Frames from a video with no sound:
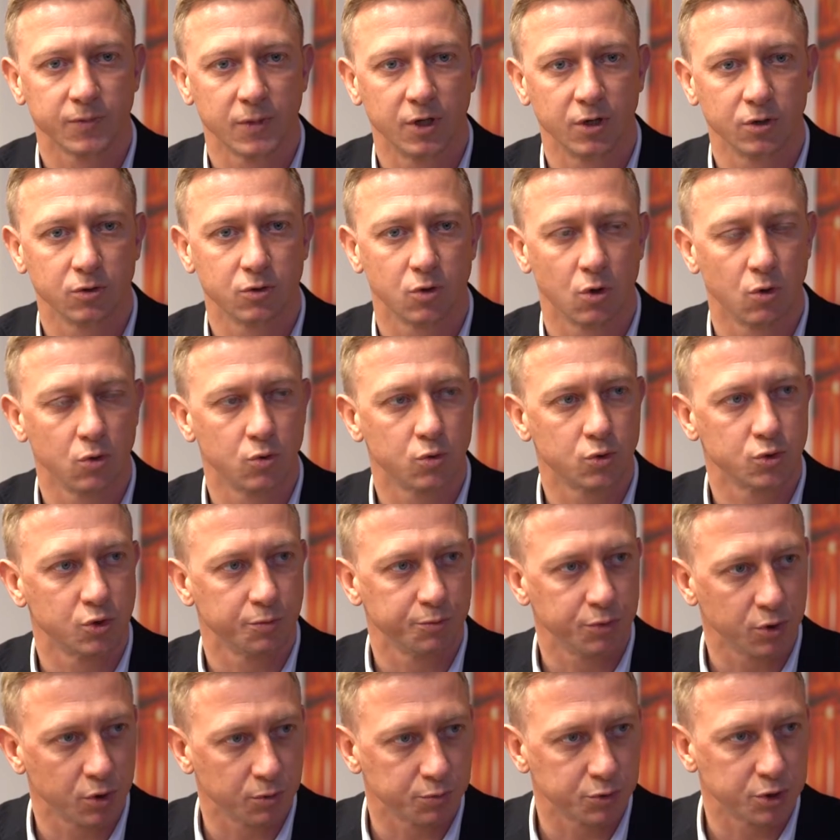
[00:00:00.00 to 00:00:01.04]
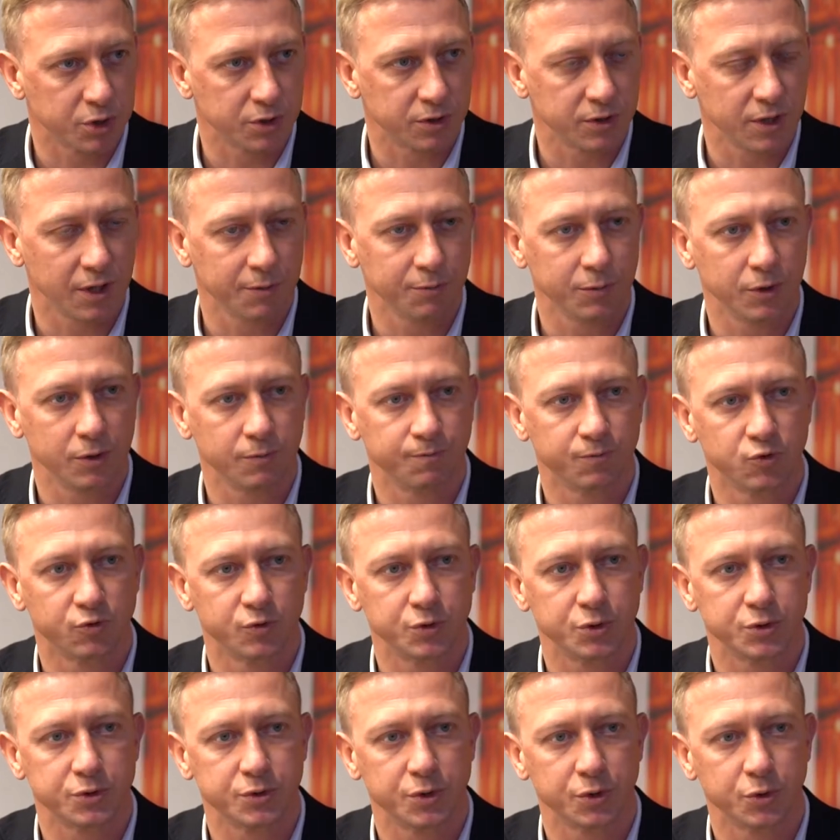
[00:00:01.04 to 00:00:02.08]
E, konkurs dopiero przed nami,
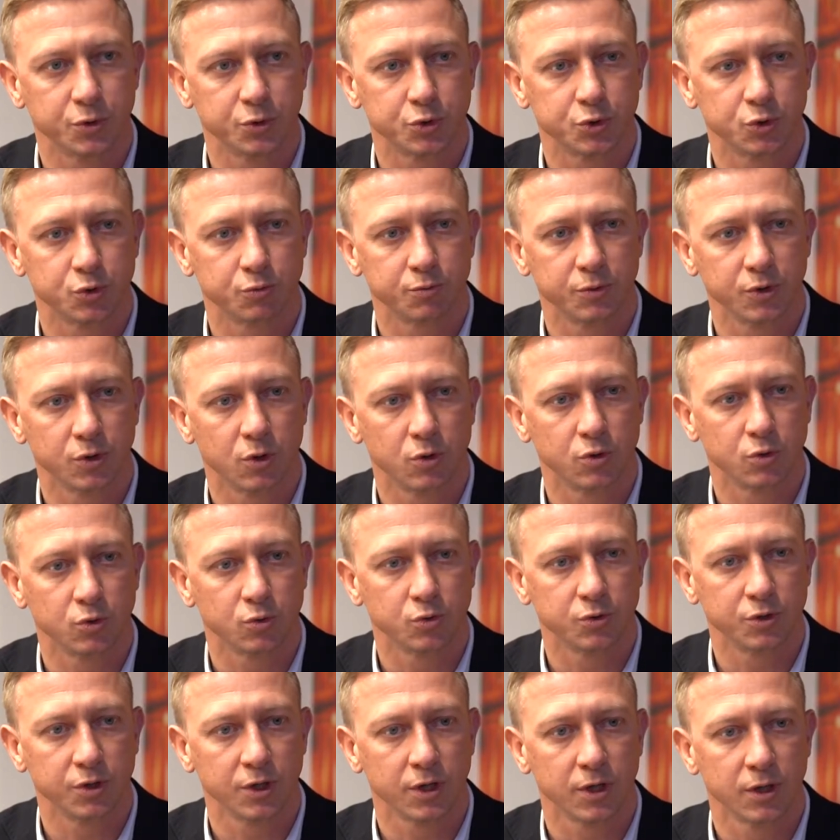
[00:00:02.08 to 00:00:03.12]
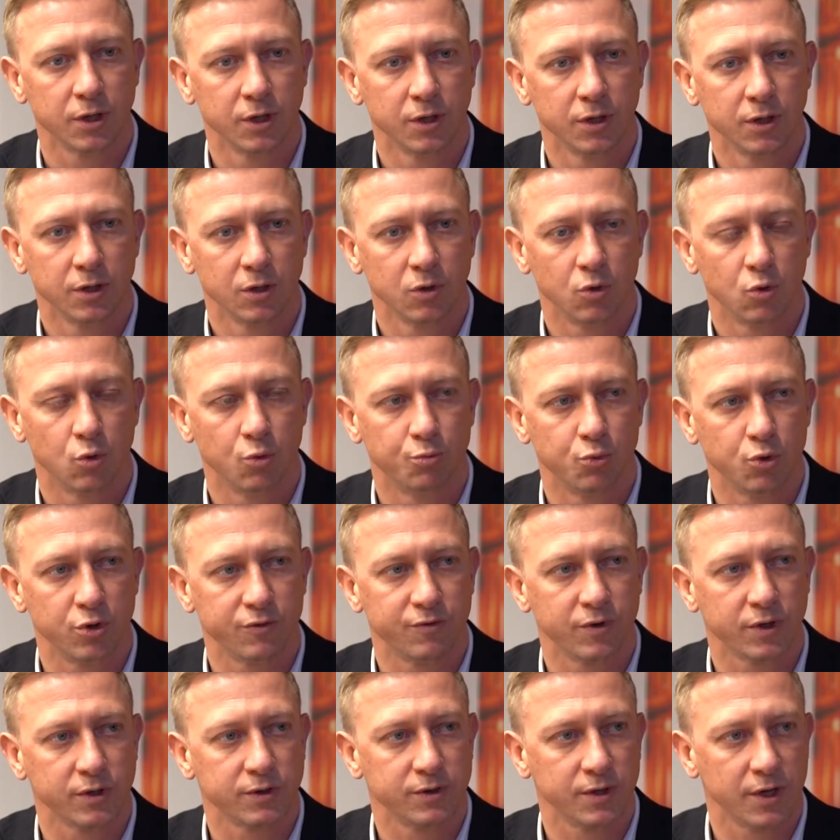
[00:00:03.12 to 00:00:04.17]
27 grudnia
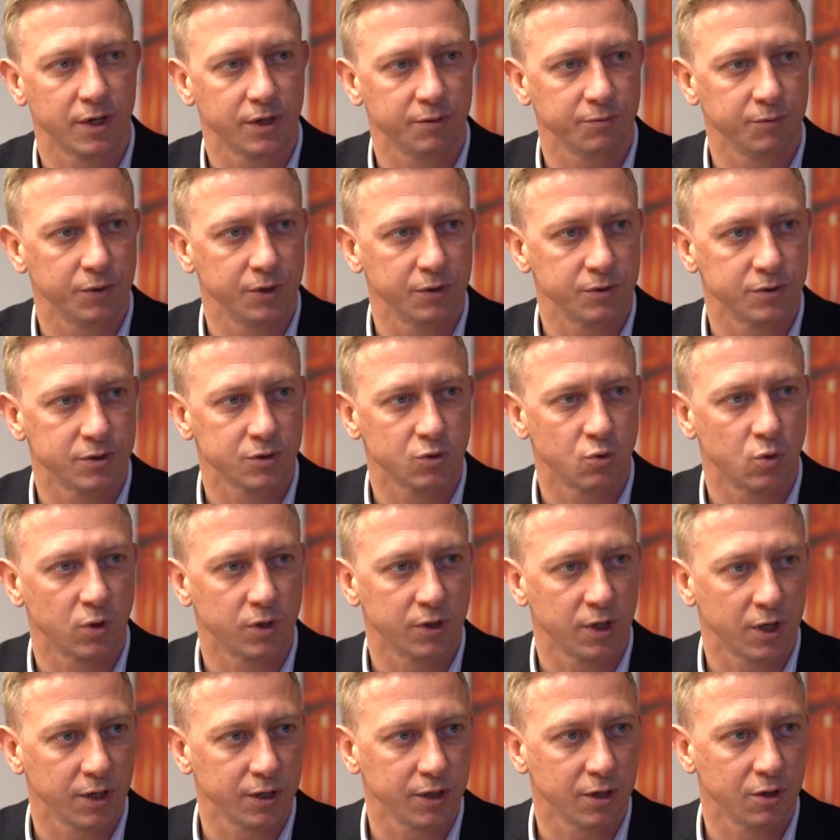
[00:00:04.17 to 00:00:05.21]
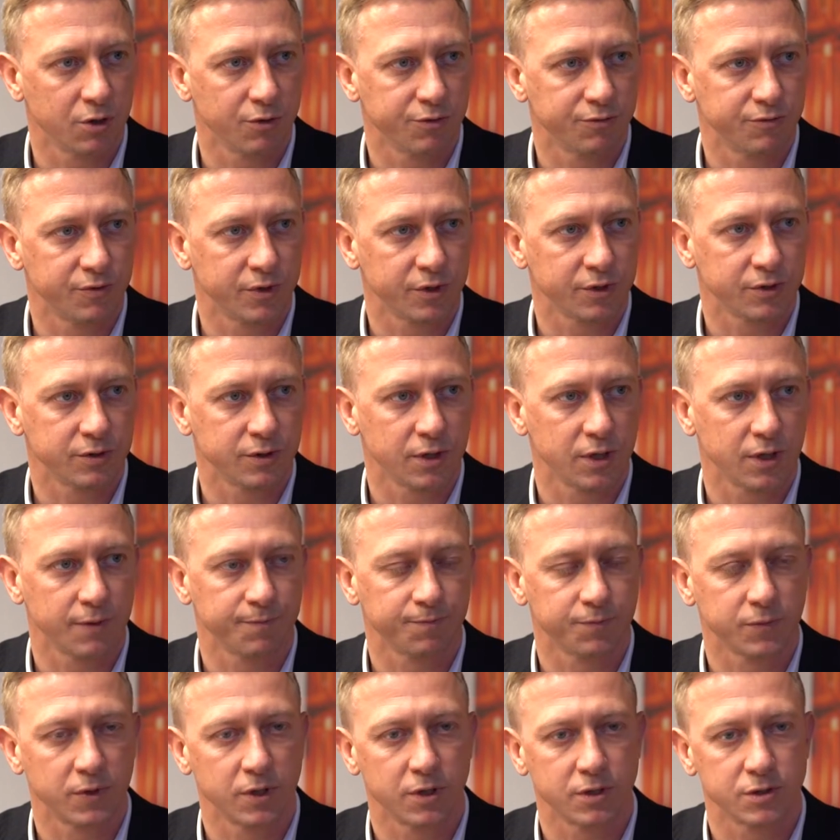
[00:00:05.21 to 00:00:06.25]
upływa termin składania ofert
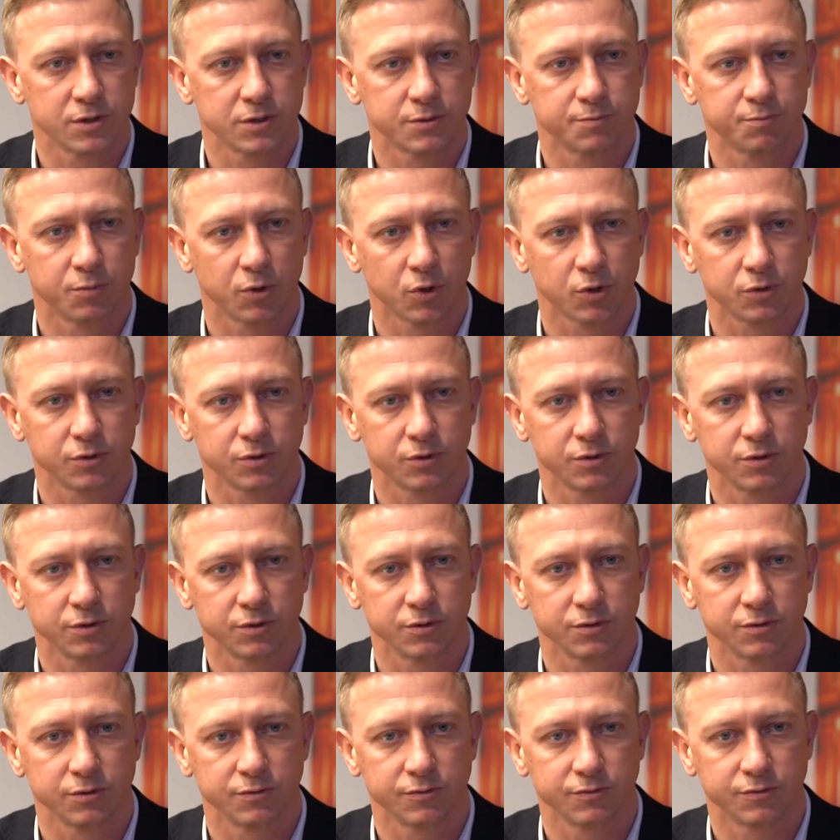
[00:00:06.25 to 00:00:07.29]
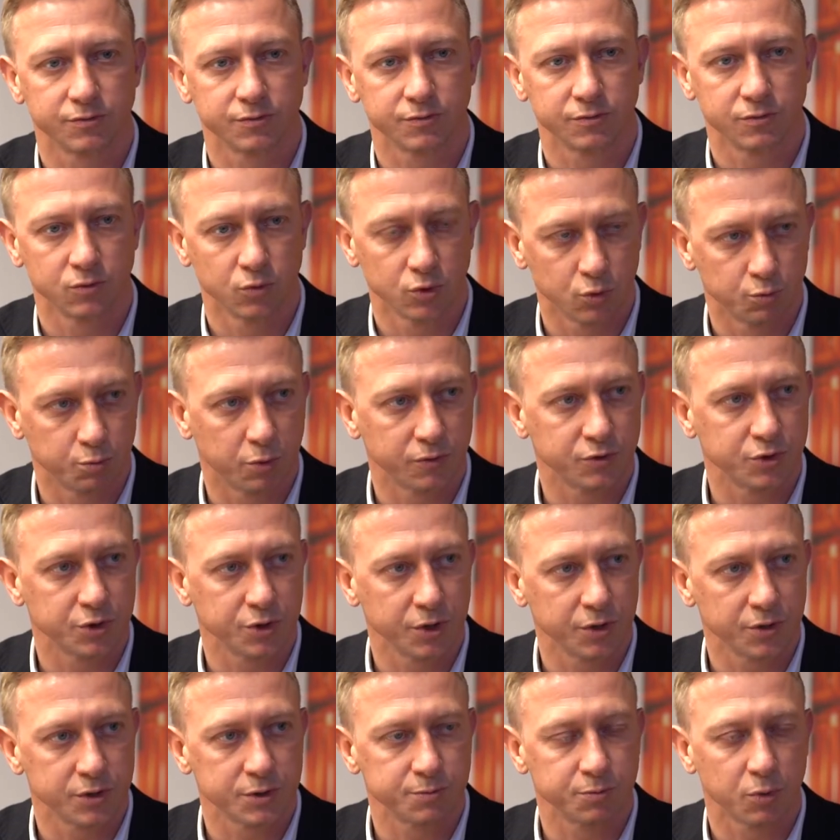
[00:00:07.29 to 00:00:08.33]
na e, sport, e,
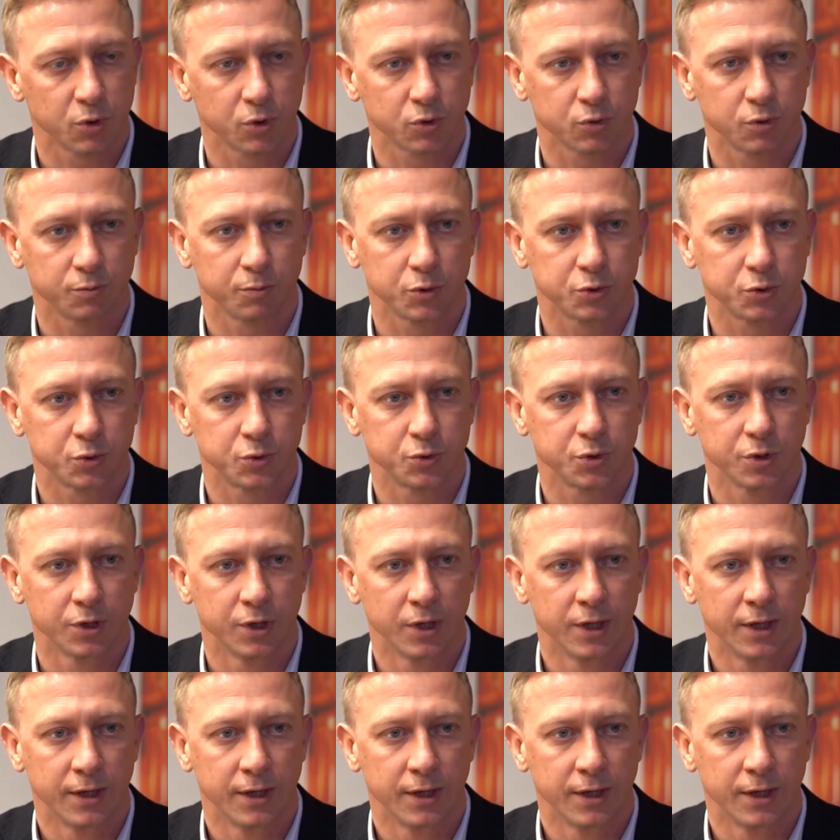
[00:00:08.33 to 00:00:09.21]
upowszechnianie sportu pośród